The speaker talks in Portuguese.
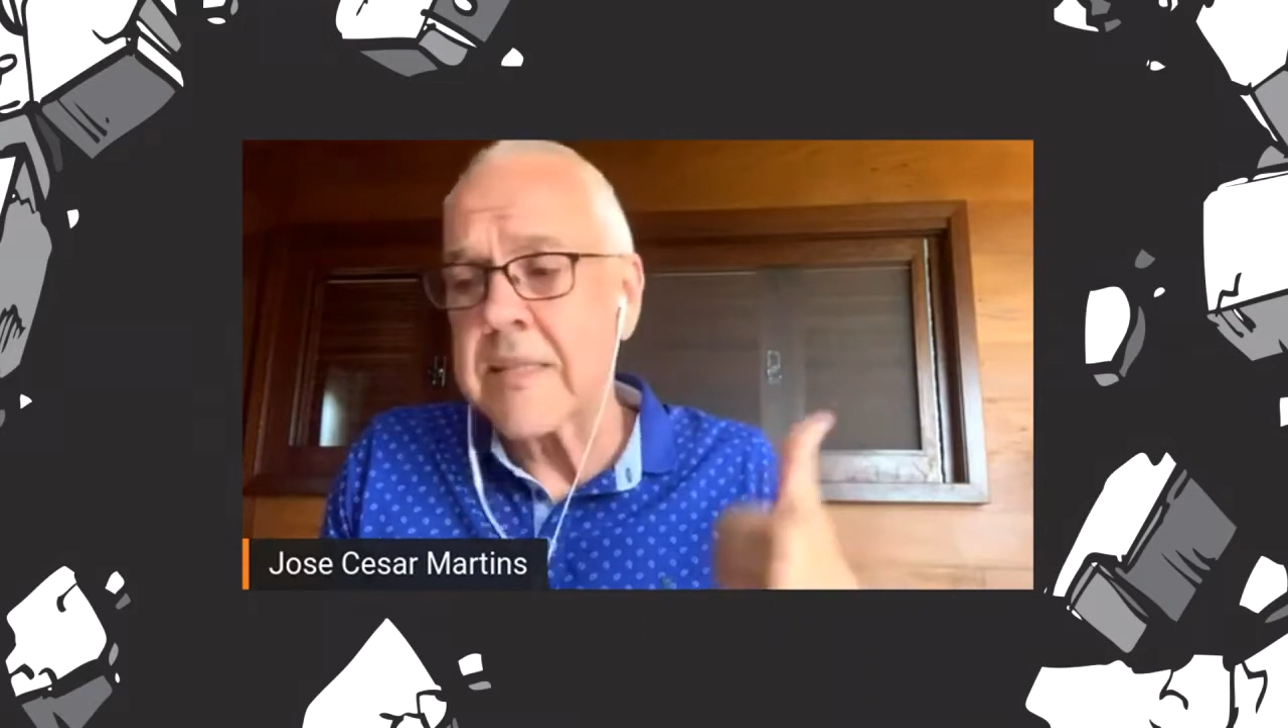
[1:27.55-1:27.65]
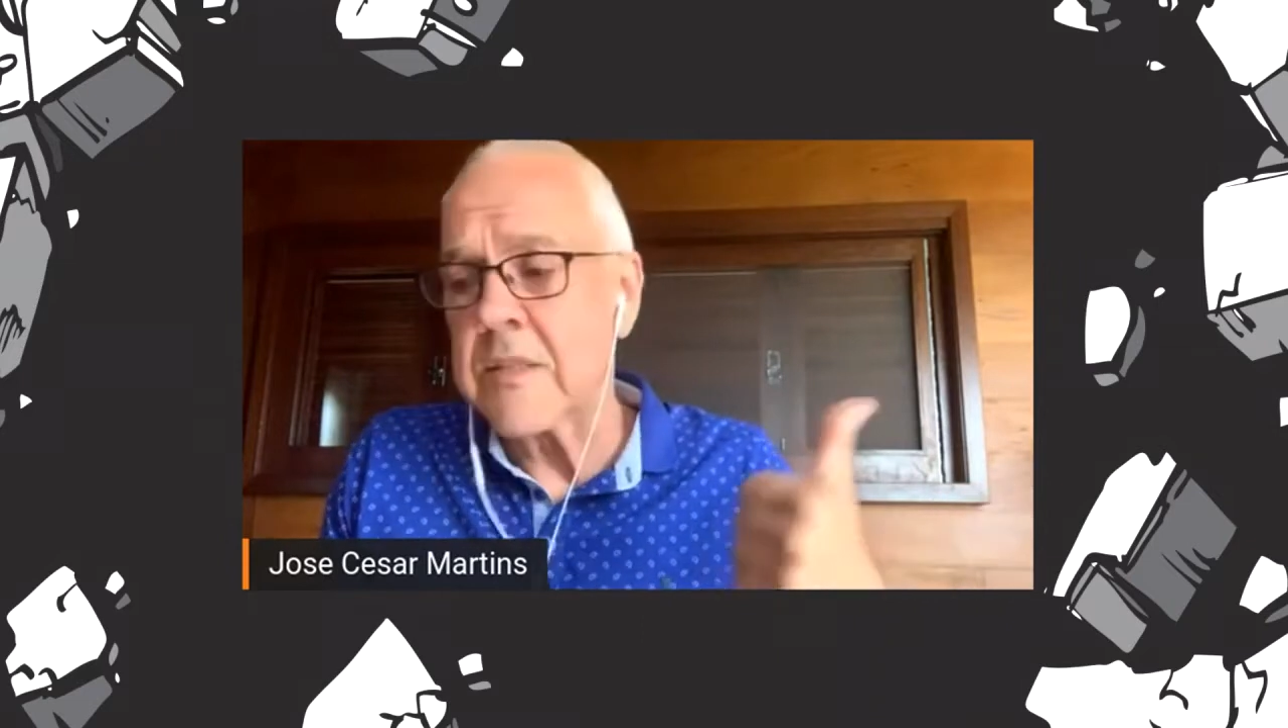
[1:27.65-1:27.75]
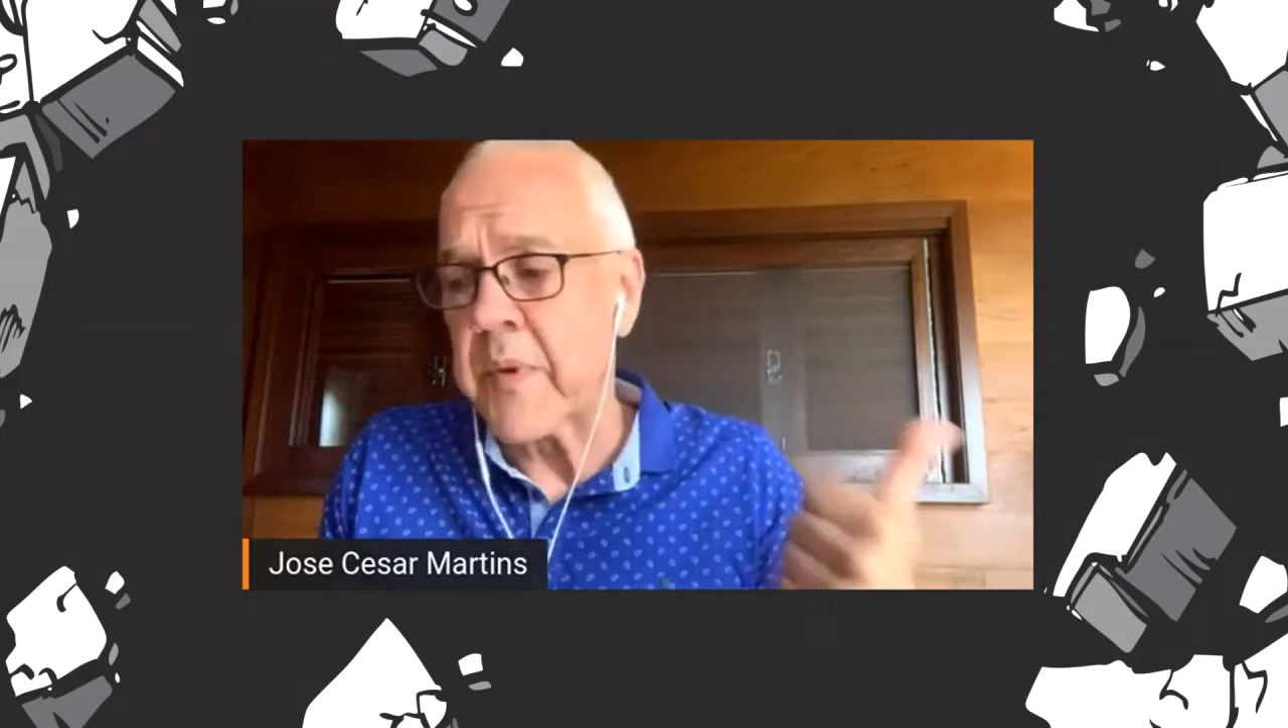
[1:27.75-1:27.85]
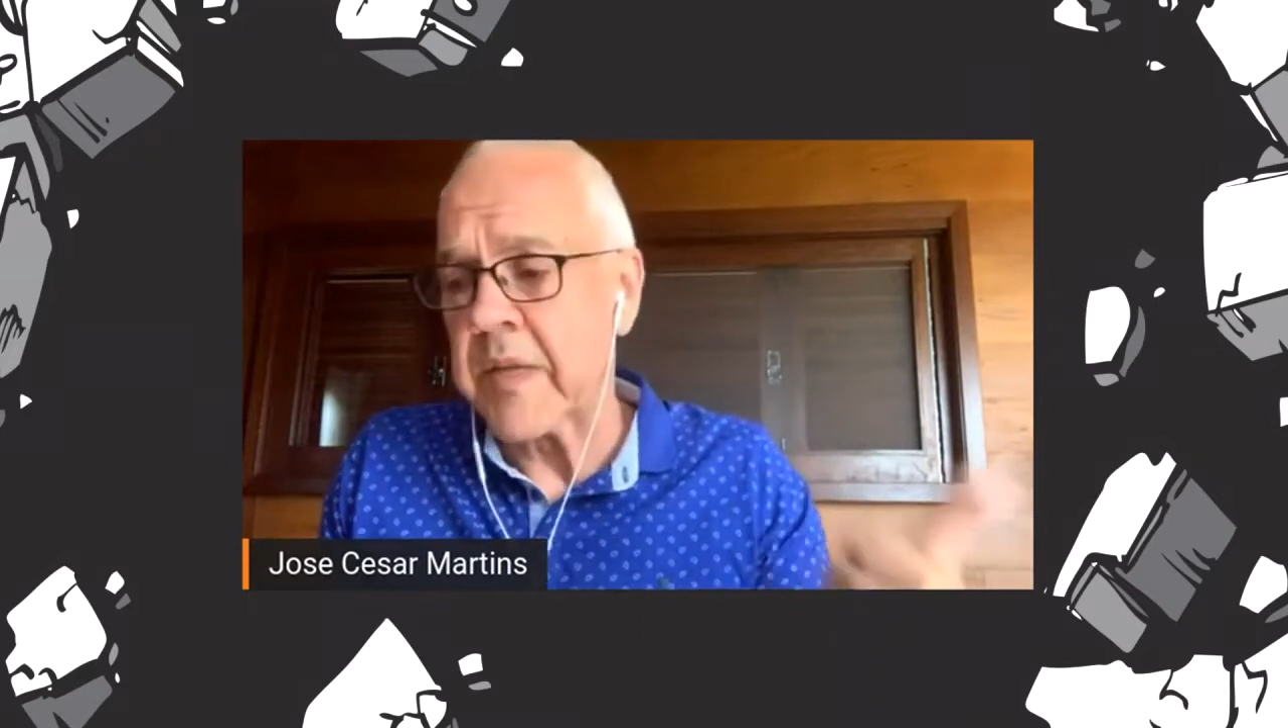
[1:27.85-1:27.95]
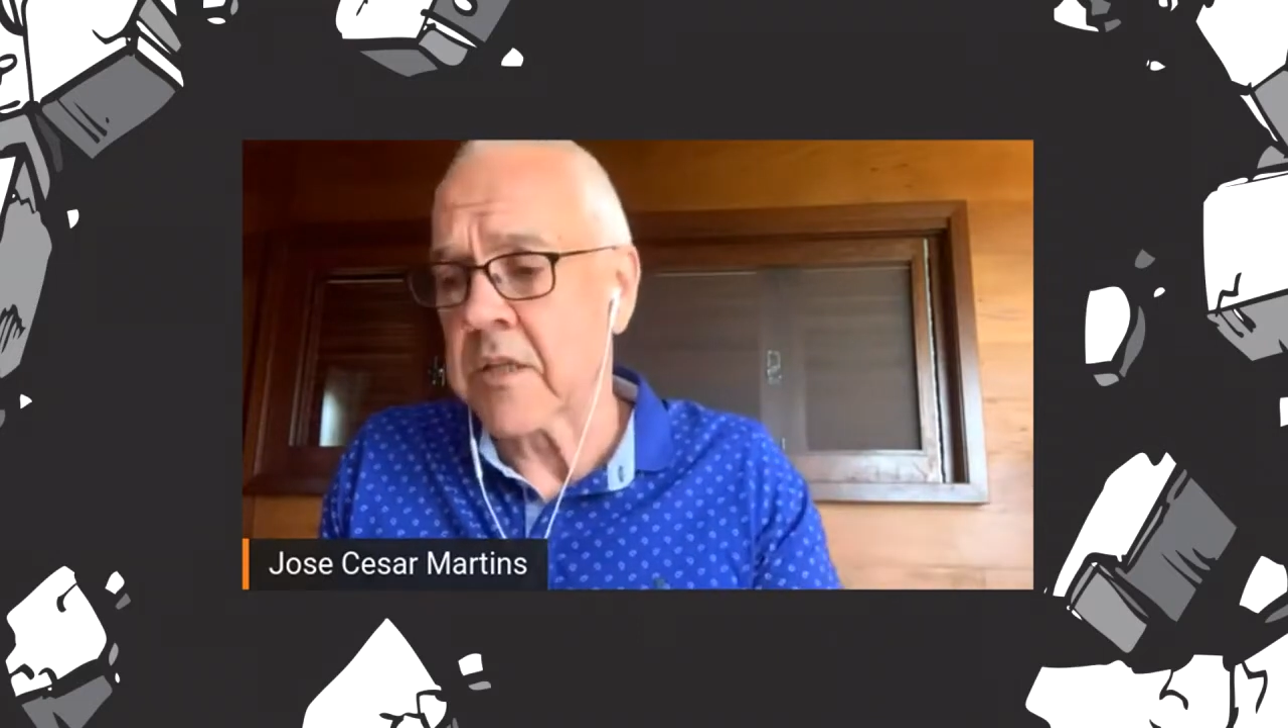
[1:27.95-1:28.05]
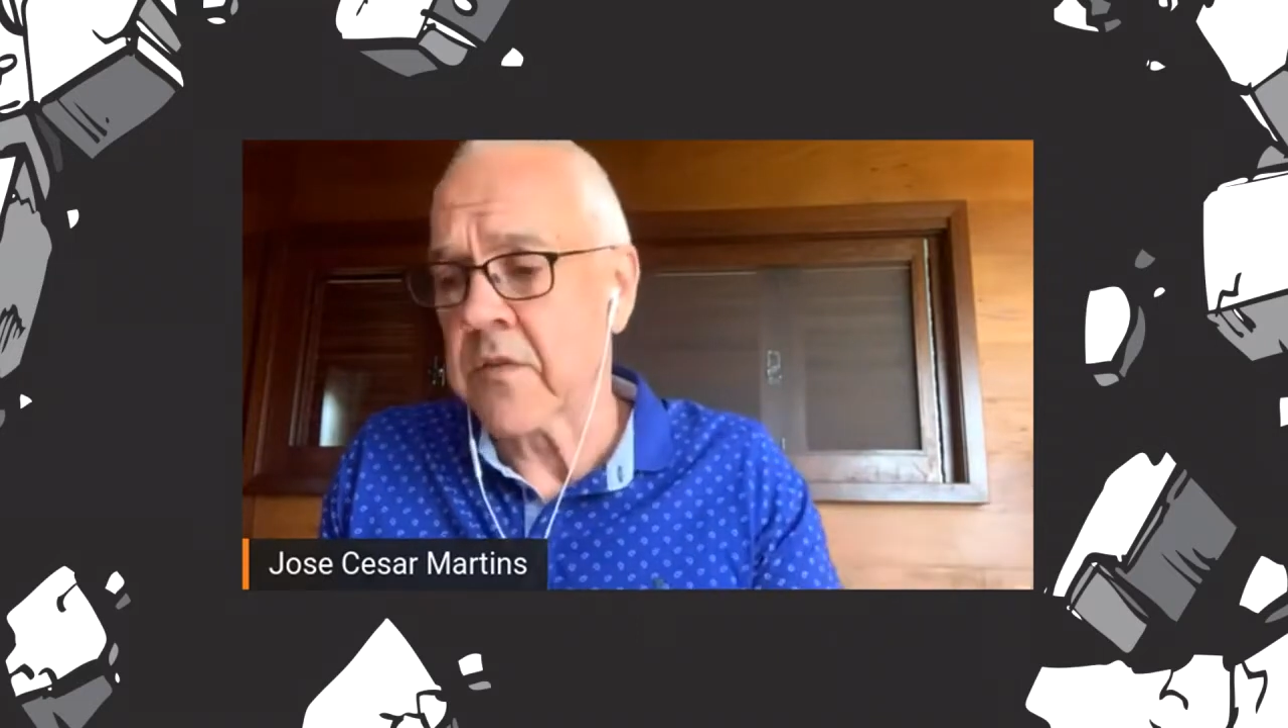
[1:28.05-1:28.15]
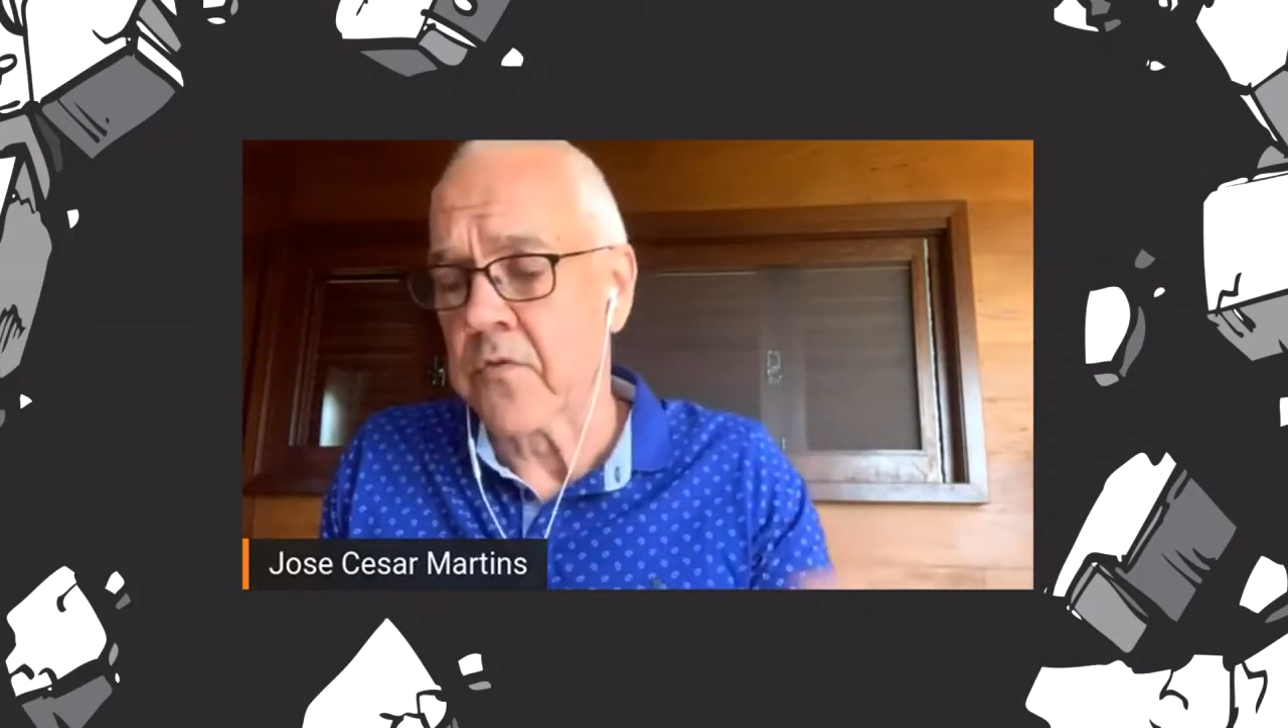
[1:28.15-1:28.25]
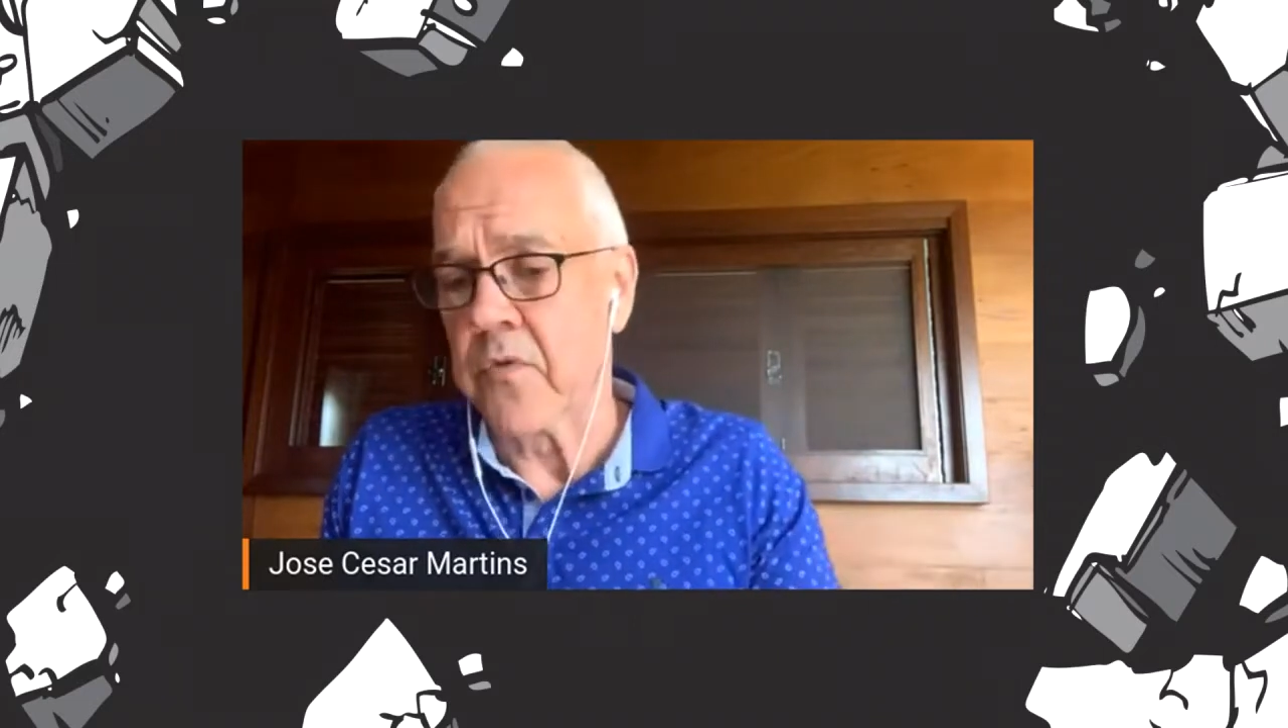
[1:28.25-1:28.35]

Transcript: das expectativas